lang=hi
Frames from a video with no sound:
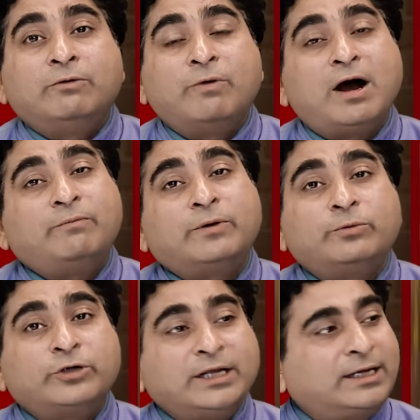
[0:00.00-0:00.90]
वहाँ पर
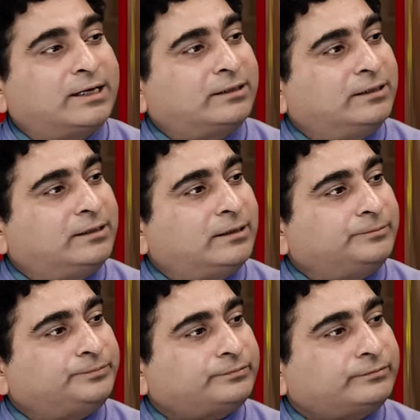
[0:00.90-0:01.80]
वोटिंग करते थे
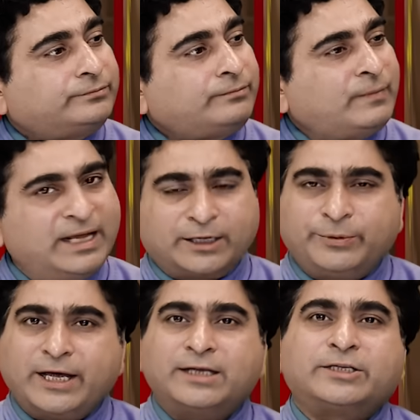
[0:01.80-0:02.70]
एक
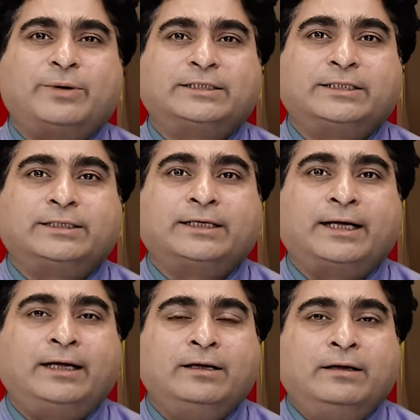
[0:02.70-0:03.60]
विधानसभा क्षेत्र
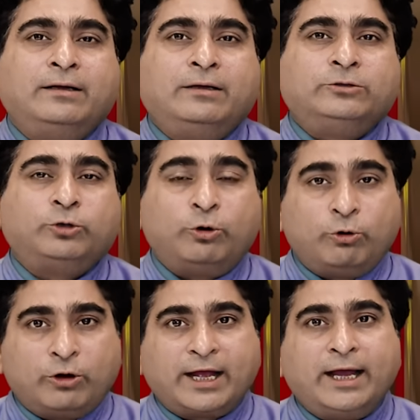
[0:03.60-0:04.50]
के जो
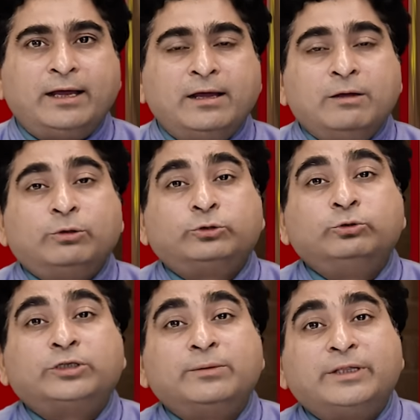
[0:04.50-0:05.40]
लोग हैं वो
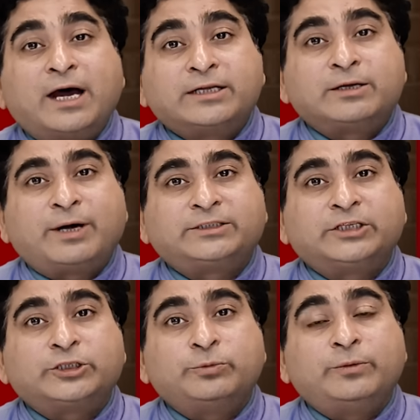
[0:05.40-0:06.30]
दूसरे विधानसभा
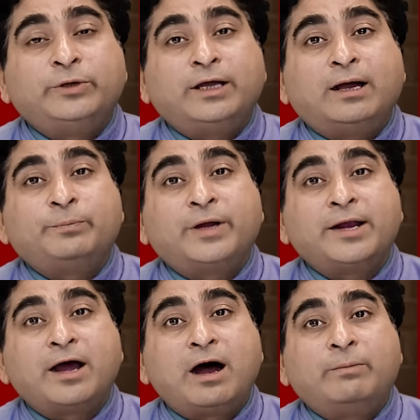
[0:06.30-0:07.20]
क्षेत्र में भी अपना
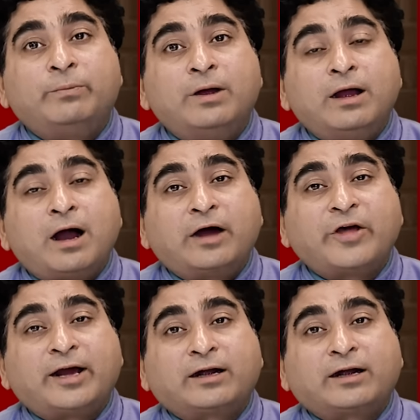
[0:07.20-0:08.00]
नाम आधार